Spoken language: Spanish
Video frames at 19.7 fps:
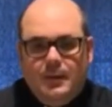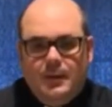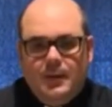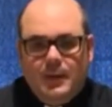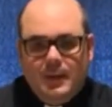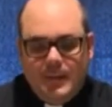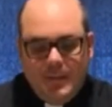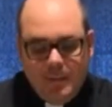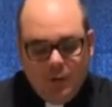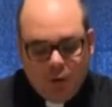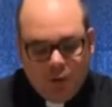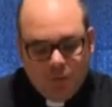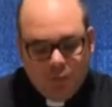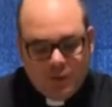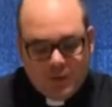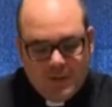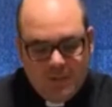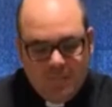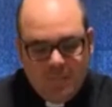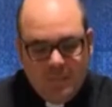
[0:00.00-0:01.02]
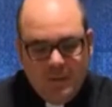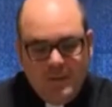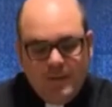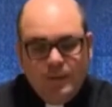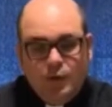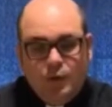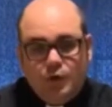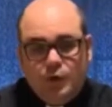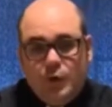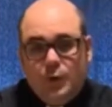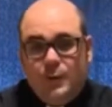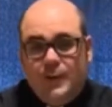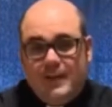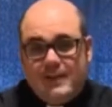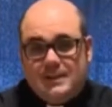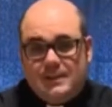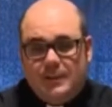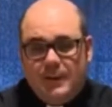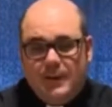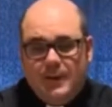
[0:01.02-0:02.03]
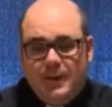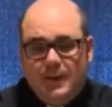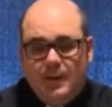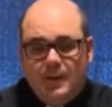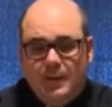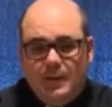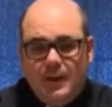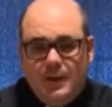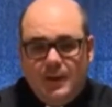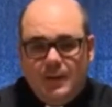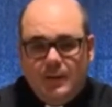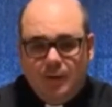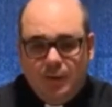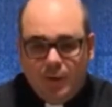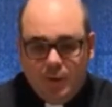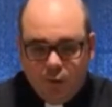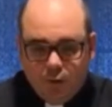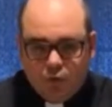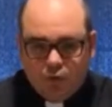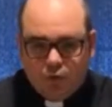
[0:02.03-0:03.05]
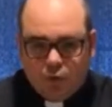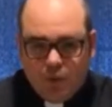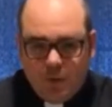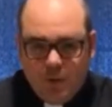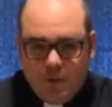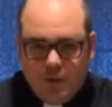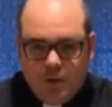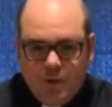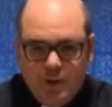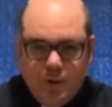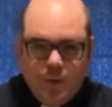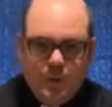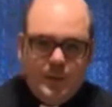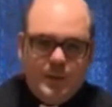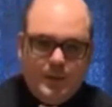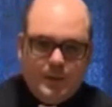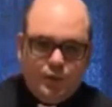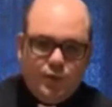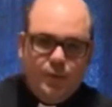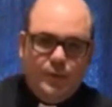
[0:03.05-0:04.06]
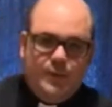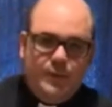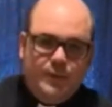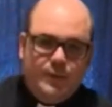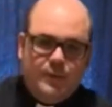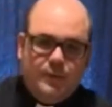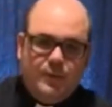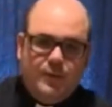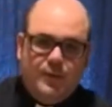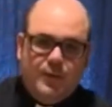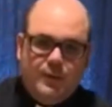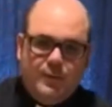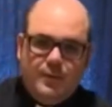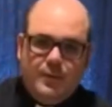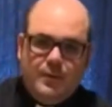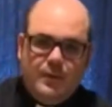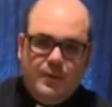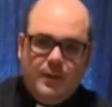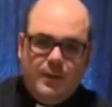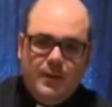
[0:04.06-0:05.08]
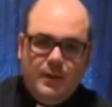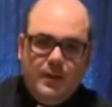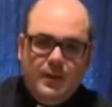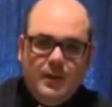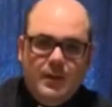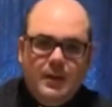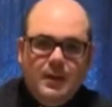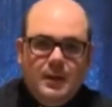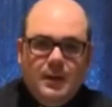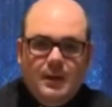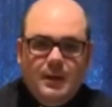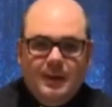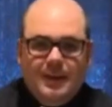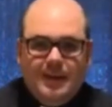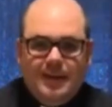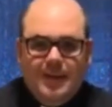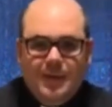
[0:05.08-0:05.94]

Y vemos como San Pedro tiene una experiencia, no en un sueño, en el cual Jesucristo le dice que